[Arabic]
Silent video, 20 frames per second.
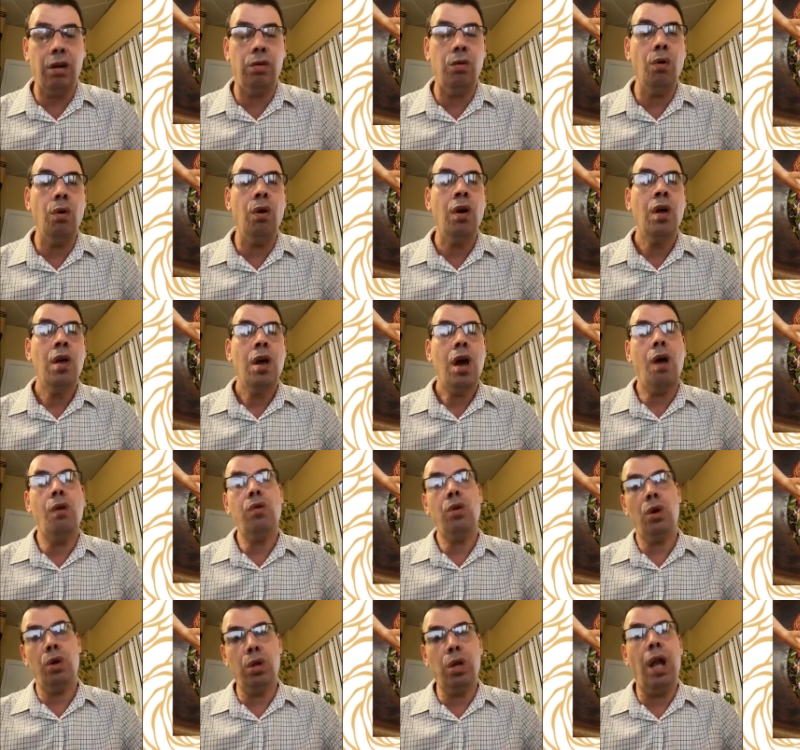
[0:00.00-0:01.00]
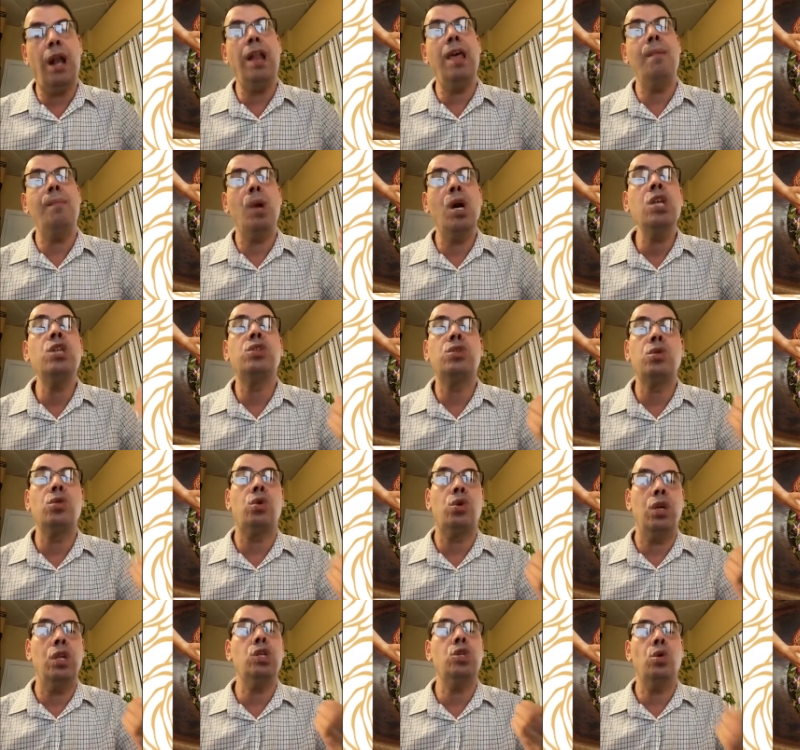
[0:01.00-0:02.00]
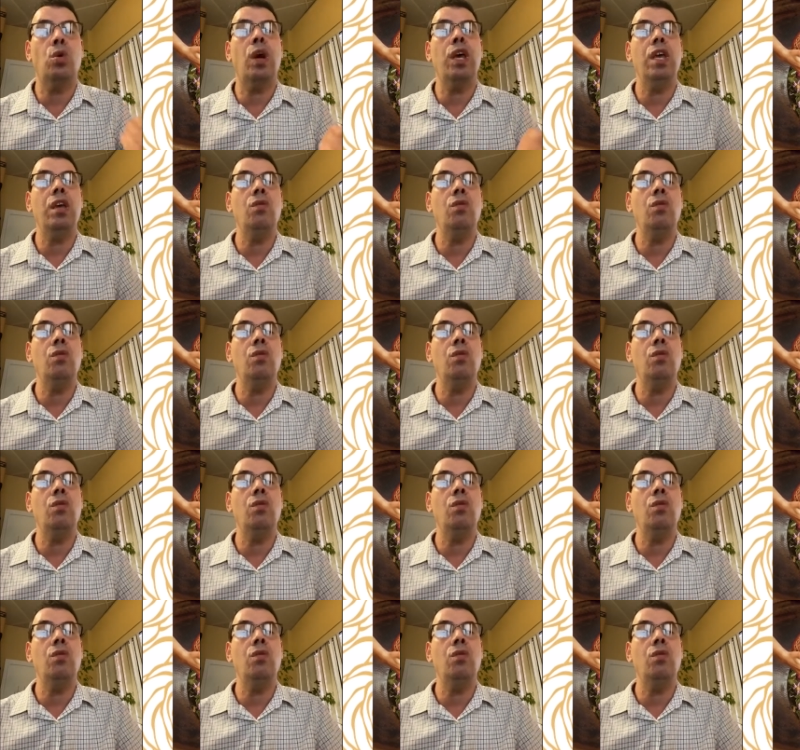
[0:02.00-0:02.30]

نسخنه او نحط عليه مي سخنة شوي